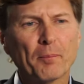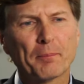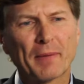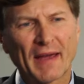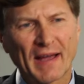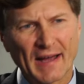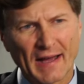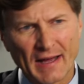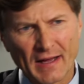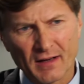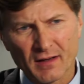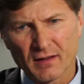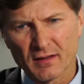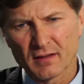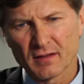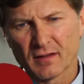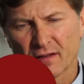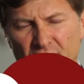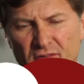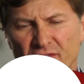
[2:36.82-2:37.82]
pegar
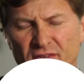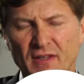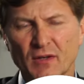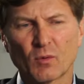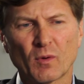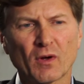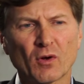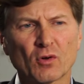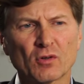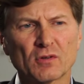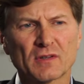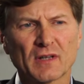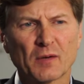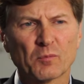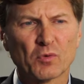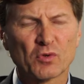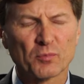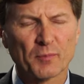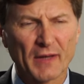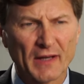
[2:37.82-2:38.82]
eh, si no
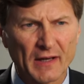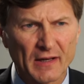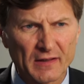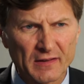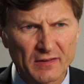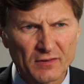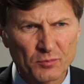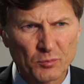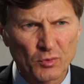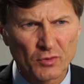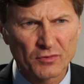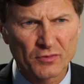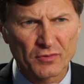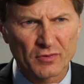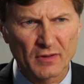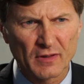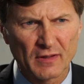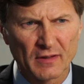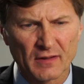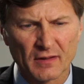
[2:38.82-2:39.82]
encontramos mecanismos
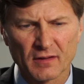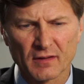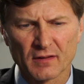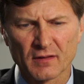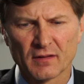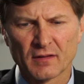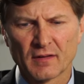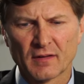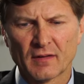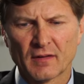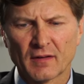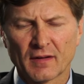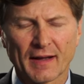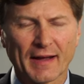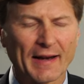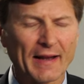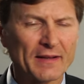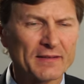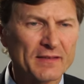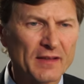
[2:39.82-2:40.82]
eh,
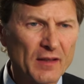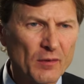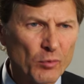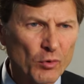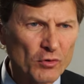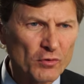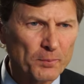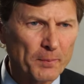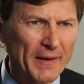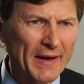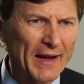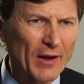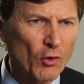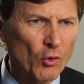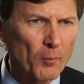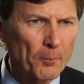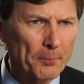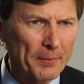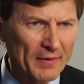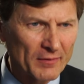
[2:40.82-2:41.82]
creativos para
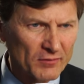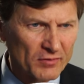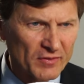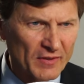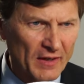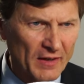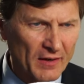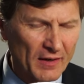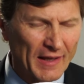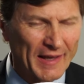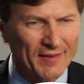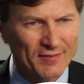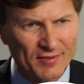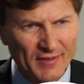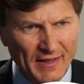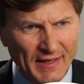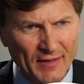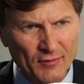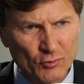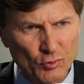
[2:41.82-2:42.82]
compensar
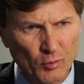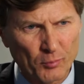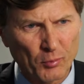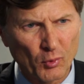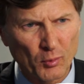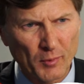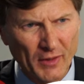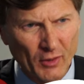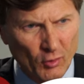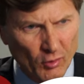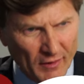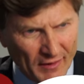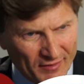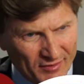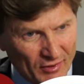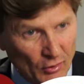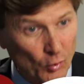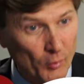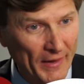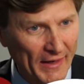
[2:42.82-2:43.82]
ese gasto público que
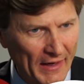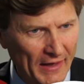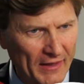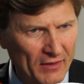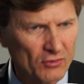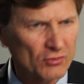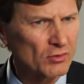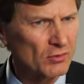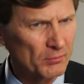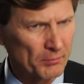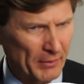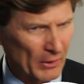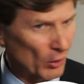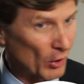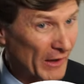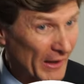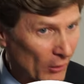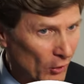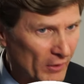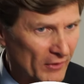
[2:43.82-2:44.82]
se hubiera hecho. Pero
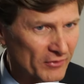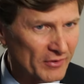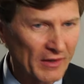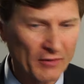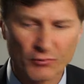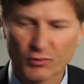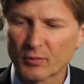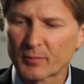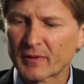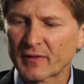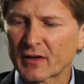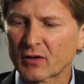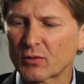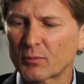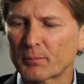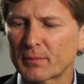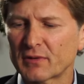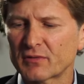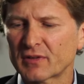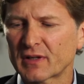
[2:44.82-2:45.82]
creo que sí hay forma de
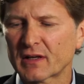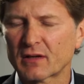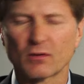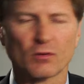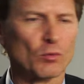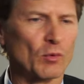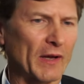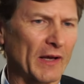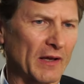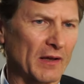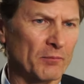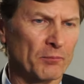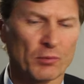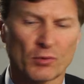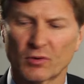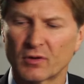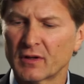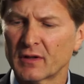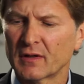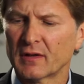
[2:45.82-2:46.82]
compensarlo. Un ejemplo,